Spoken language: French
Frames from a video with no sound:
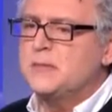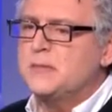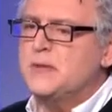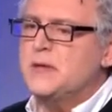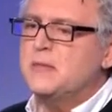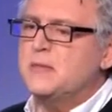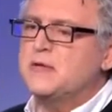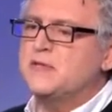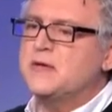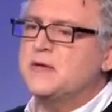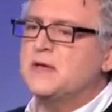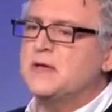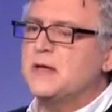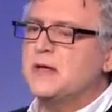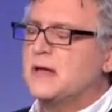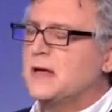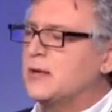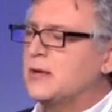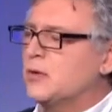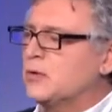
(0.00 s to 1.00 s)
il m'avait dit il y a
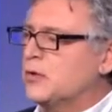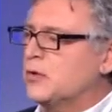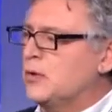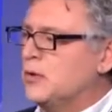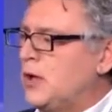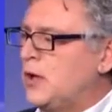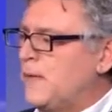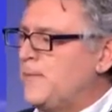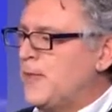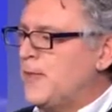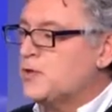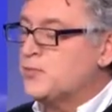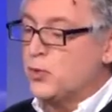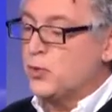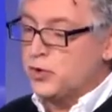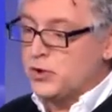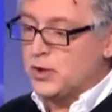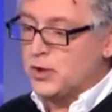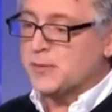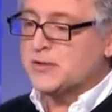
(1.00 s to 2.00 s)
quelque temps, je peux le
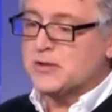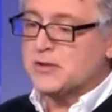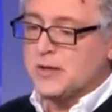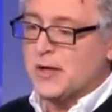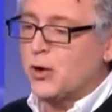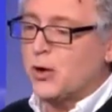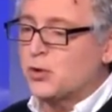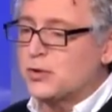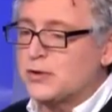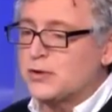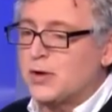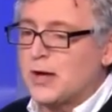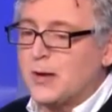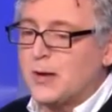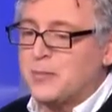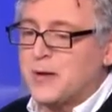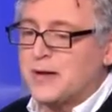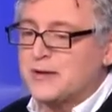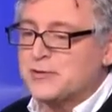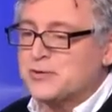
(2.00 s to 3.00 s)
dire parce qu'il l'a redit dans la
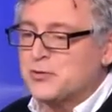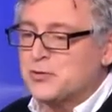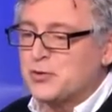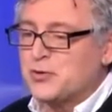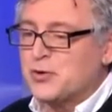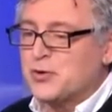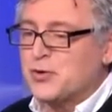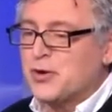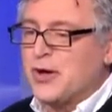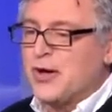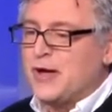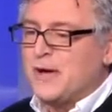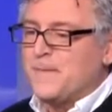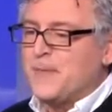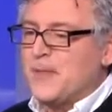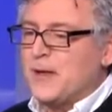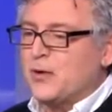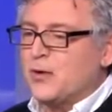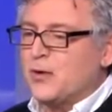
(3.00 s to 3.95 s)
presse, donc, euh, que